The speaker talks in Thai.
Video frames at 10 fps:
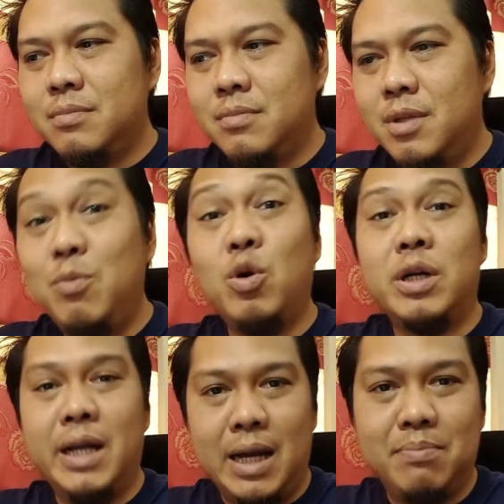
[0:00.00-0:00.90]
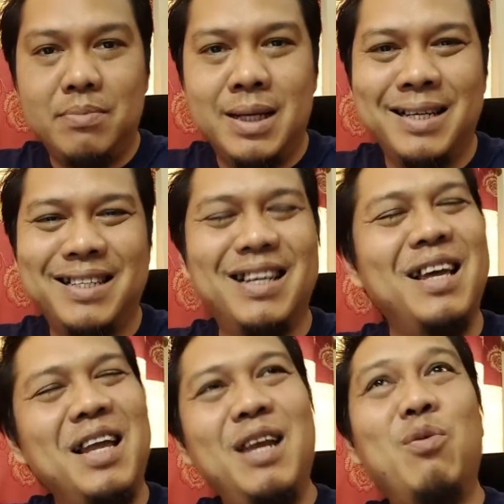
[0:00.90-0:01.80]
นิมนต์นะครับ
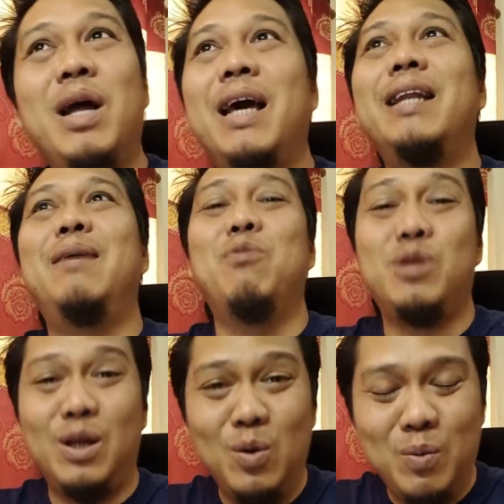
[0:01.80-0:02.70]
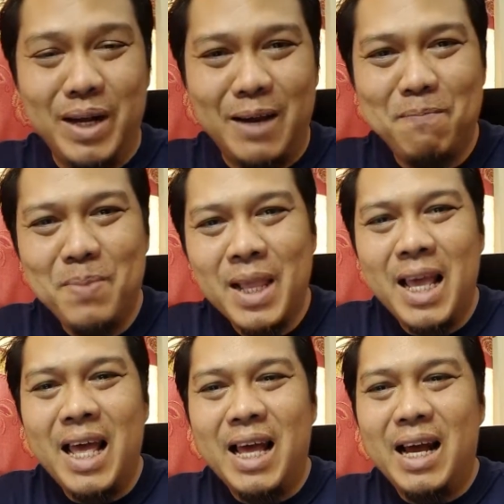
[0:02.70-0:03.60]
เรียกว่าอะไรที่พูดตะลูปนะครับ
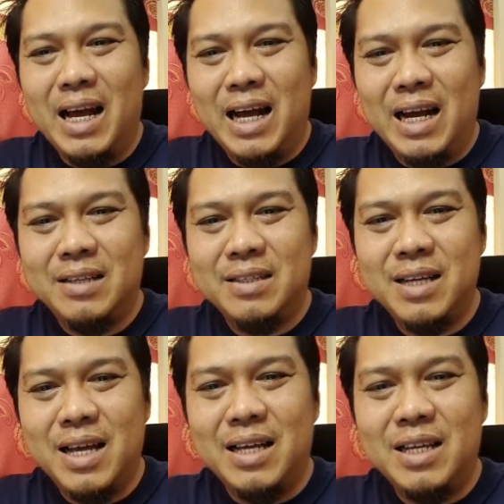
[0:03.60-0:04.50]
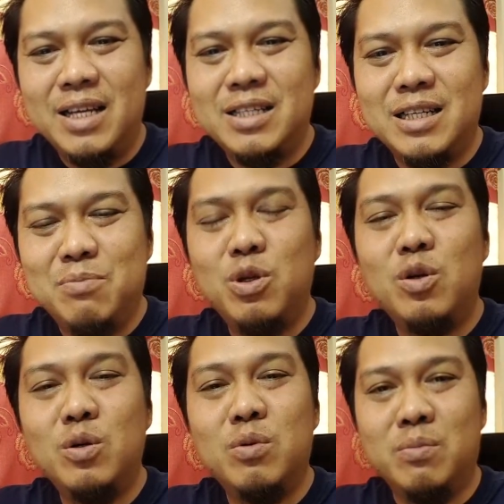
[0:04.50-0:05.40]
อ่าเชิญพุทธ
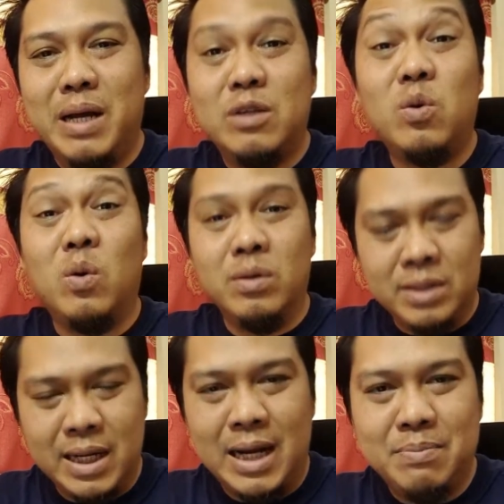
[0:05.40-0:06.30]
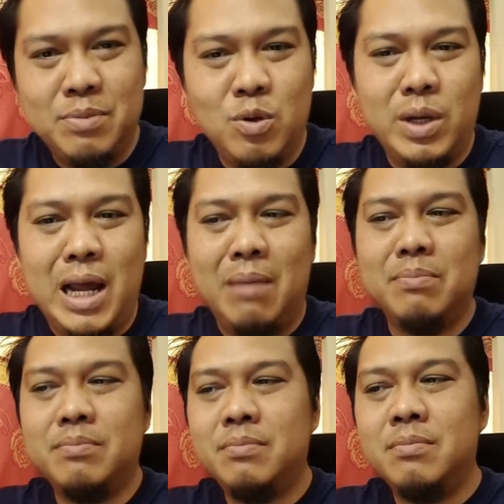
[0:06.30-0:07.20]
รูปลงมาส่งนะครับส่ง
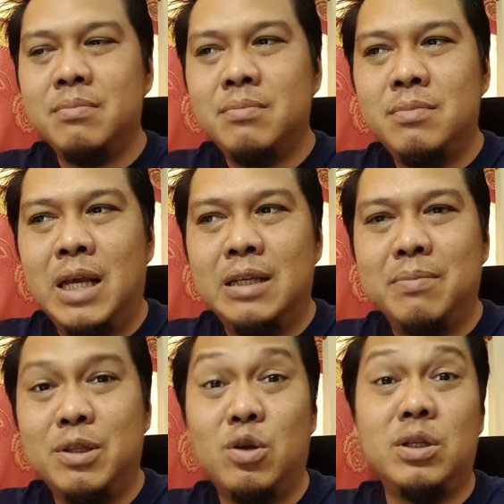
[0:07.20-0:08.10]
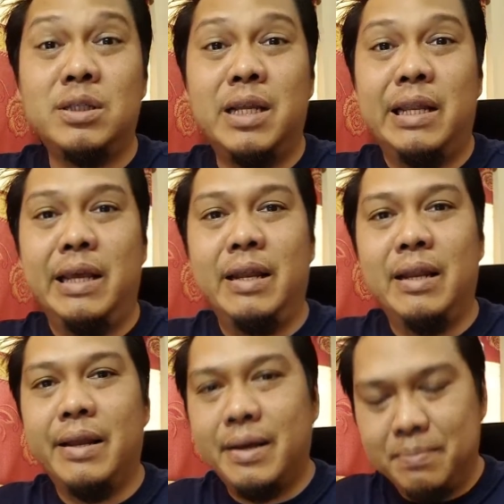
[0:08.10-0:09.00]
น้ำ น่าจะเป็นตอนเย็
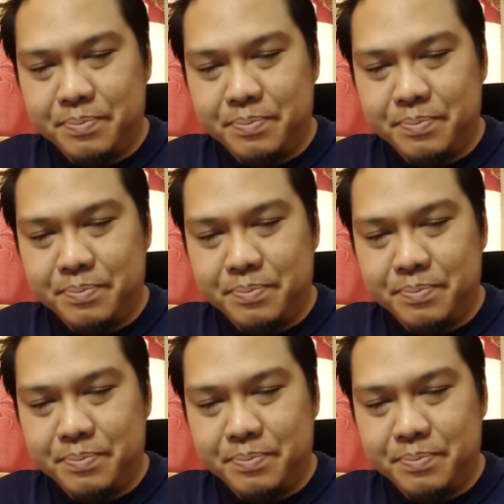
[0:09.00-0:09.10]
นๆนะครับ